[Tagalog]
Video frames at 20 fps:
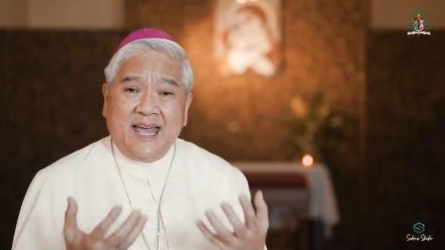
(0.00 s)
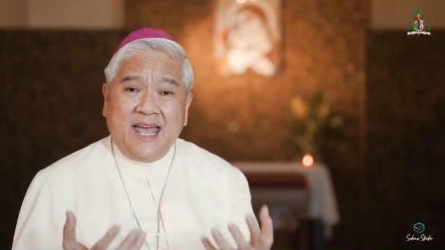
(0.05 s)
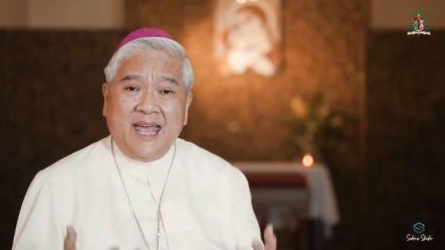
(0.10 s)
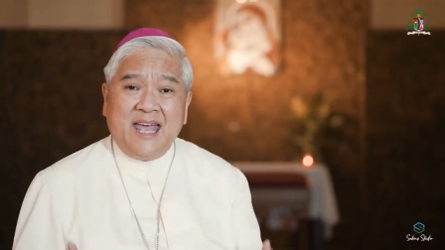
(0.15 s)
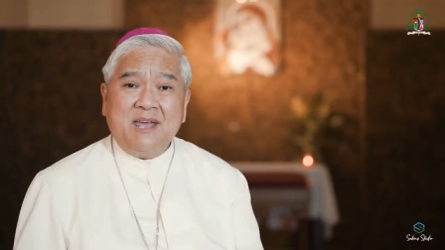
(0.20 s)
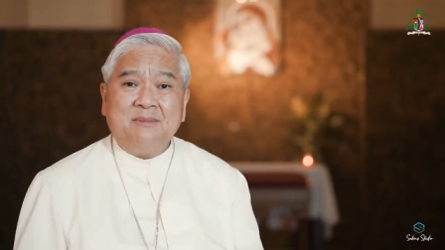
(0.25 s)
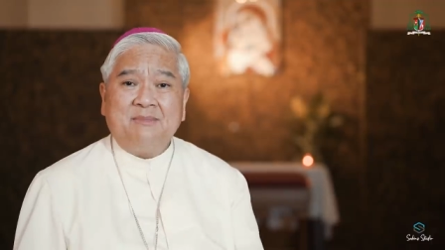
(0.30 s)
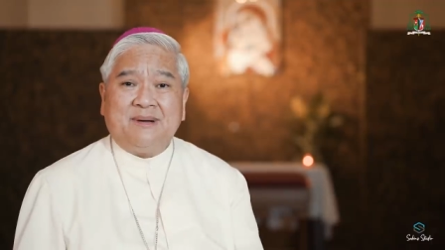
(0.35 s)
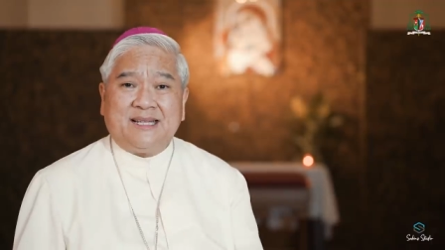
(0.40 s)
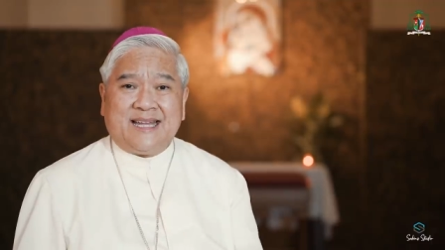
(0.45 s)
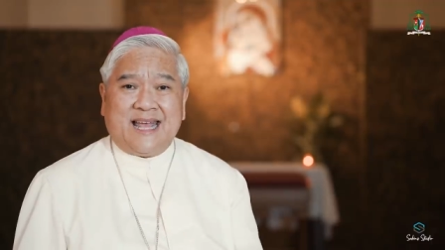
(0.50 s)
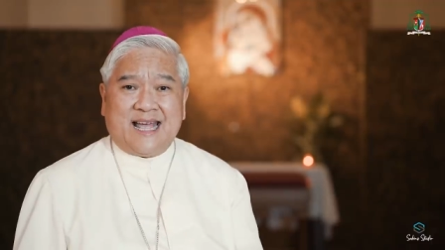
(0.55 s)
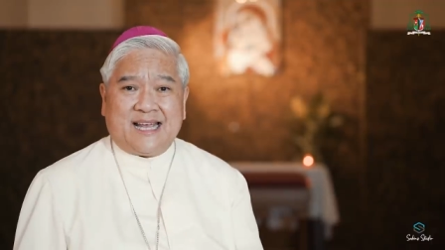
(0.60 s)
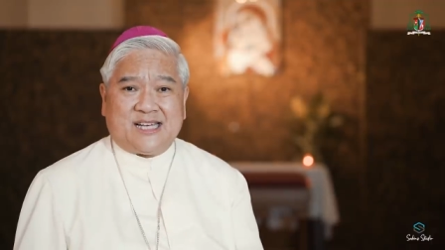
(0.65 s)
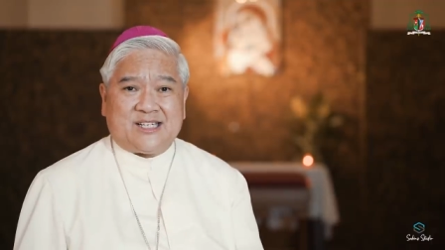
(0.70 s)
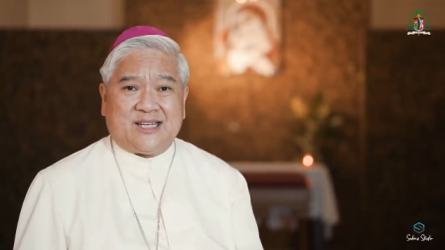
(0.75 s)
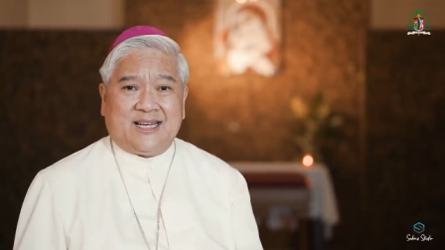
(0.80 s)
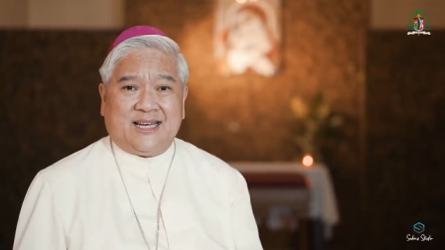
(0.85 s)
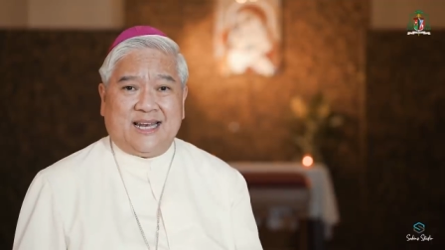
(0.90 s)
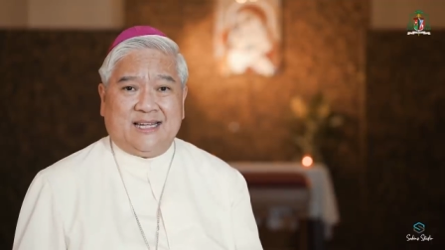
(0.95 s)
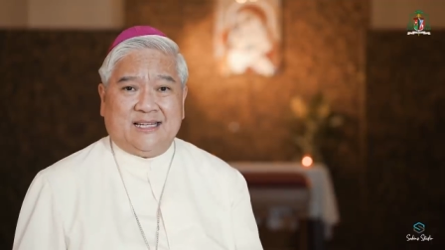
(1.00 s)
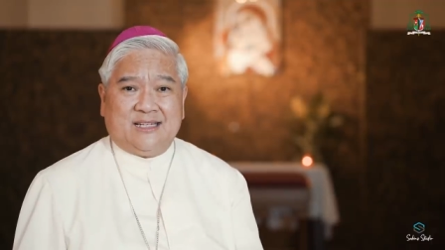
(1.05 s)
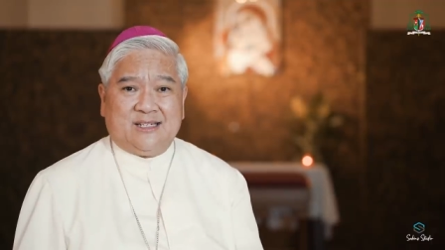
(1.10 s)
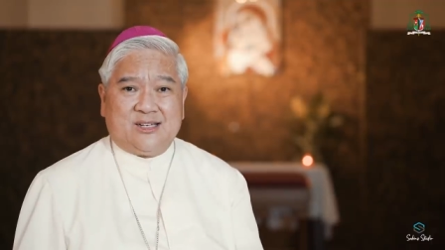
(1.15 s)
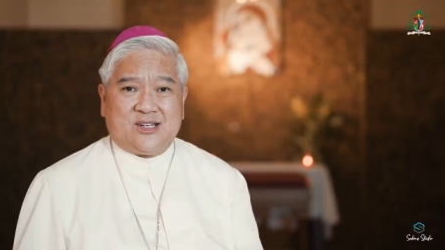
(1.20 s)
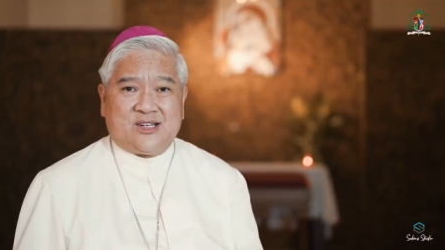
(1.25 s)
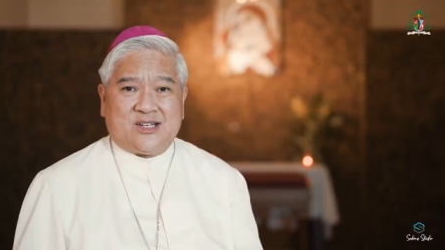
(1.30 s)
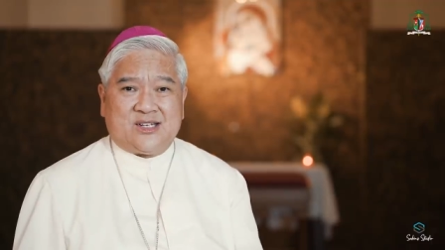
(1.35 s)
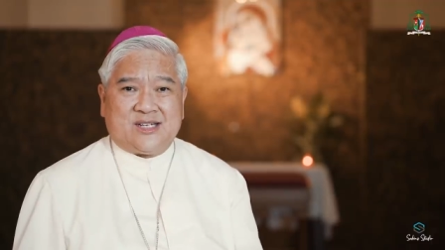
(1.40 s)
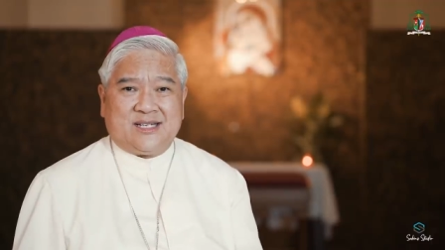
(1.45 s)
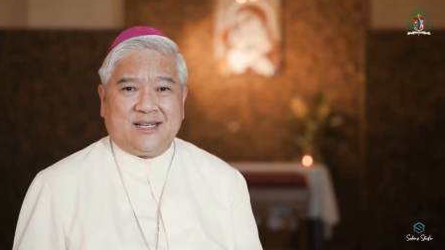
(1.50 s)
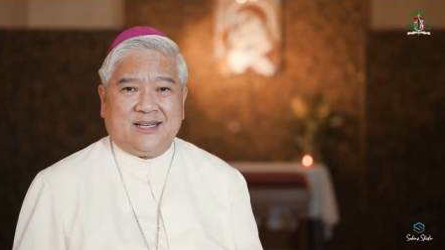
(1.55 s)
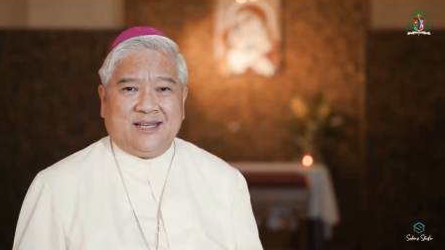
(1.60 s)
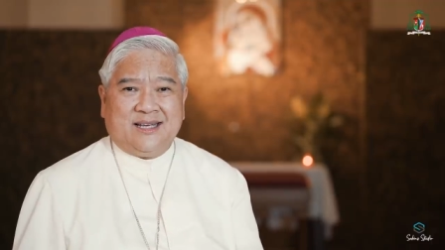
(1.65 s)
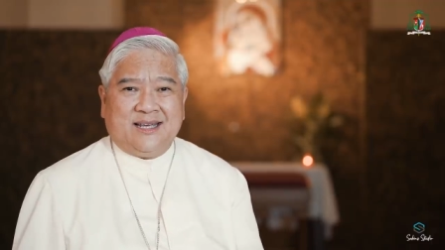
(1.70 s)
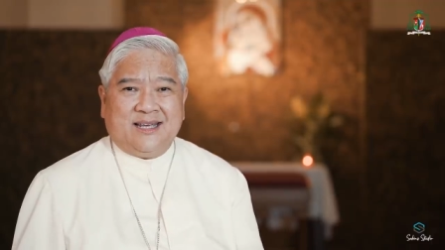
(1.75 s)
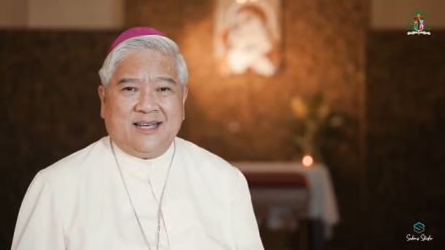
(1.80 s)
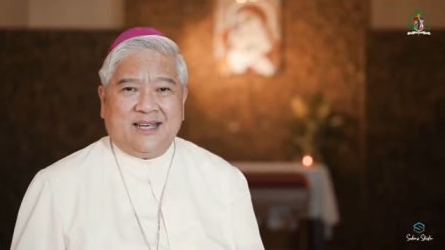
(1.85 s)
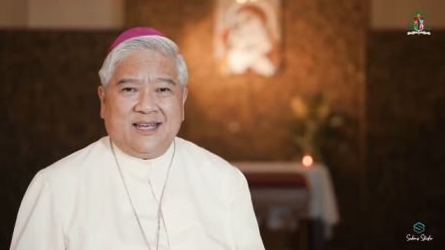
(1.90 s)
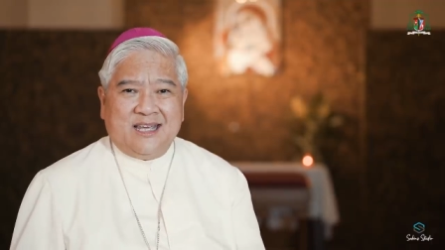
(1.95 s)
aim at excellence.
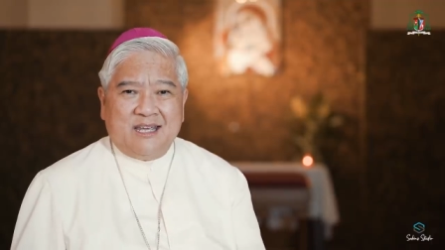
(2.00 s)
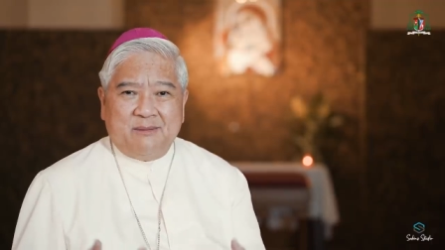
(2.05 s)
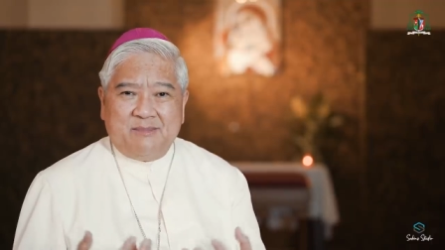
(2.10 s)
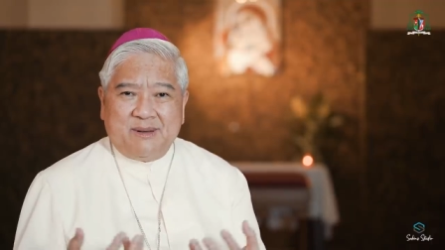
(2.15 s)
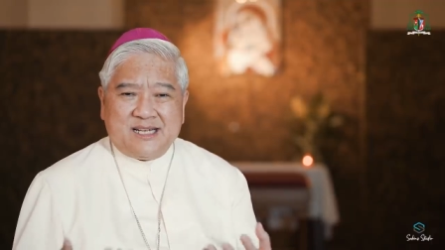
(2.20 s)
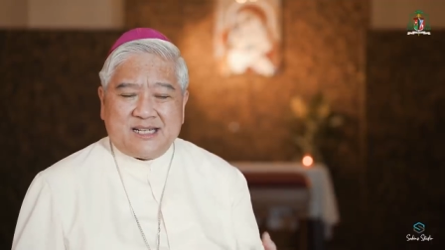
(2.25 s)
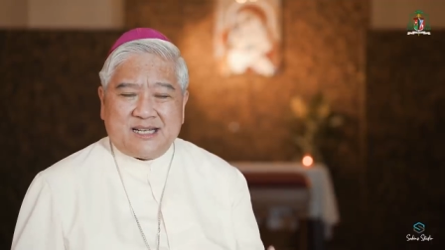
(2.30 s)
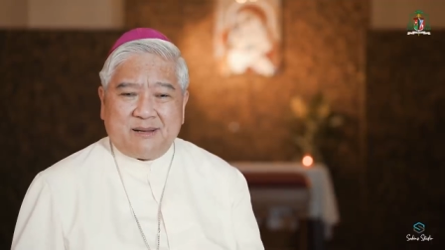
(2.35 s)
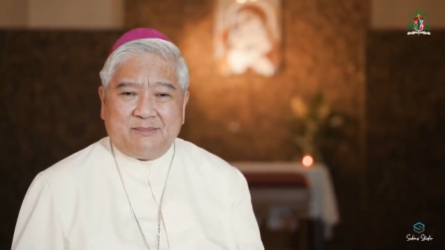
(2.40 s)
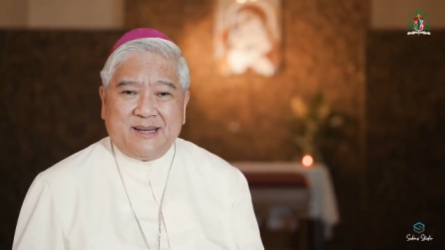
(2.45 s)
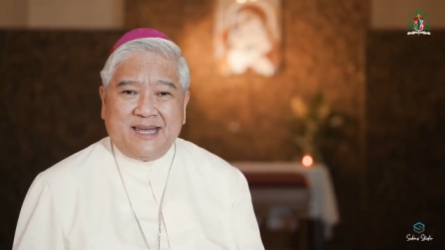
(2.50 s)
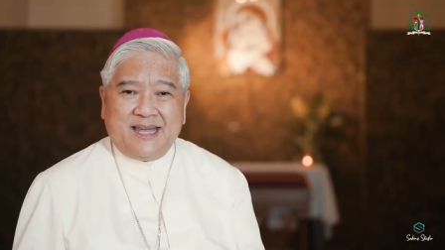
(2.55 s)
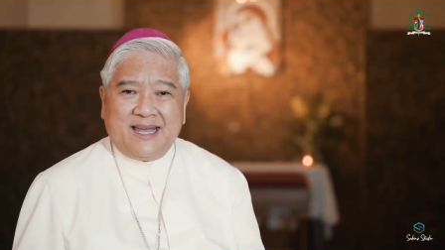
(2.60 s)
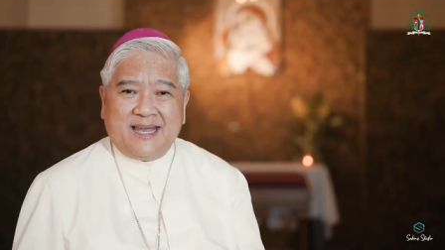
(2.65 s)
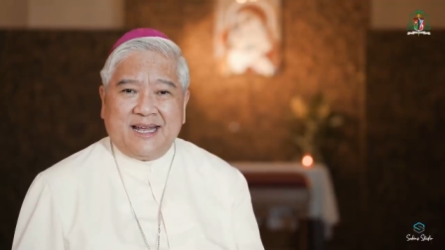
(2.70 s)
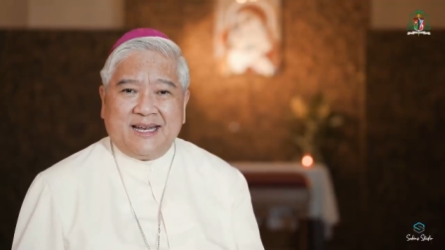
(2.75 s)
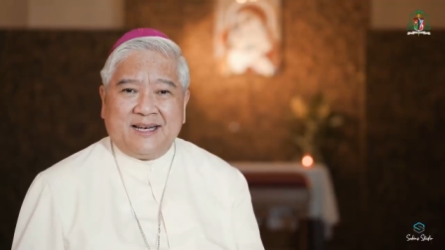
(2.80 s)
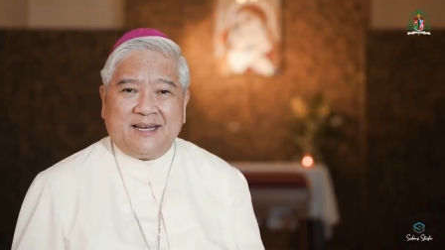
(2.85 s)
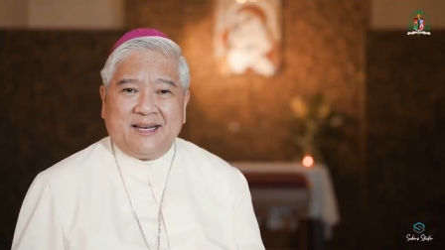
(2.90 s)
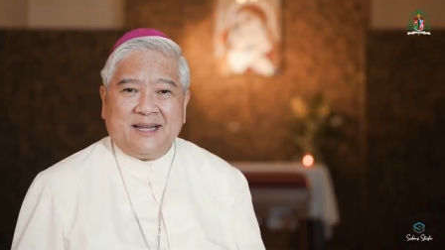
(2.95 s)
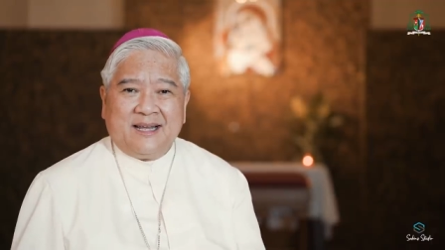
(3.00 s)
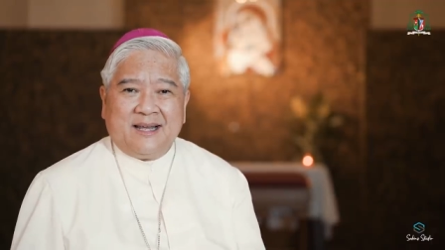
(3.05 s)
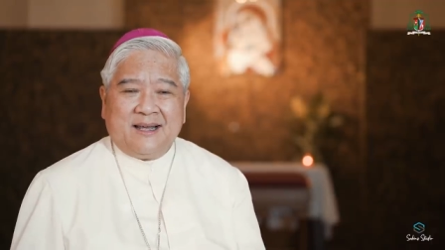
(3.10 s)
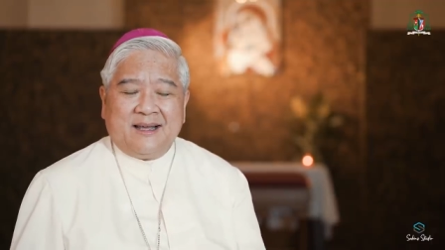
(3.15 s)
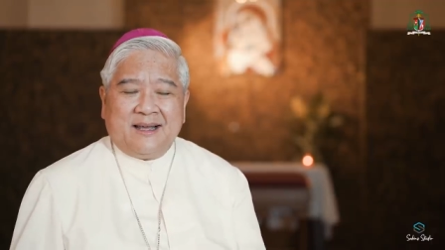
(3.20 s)
Ibig sabihin,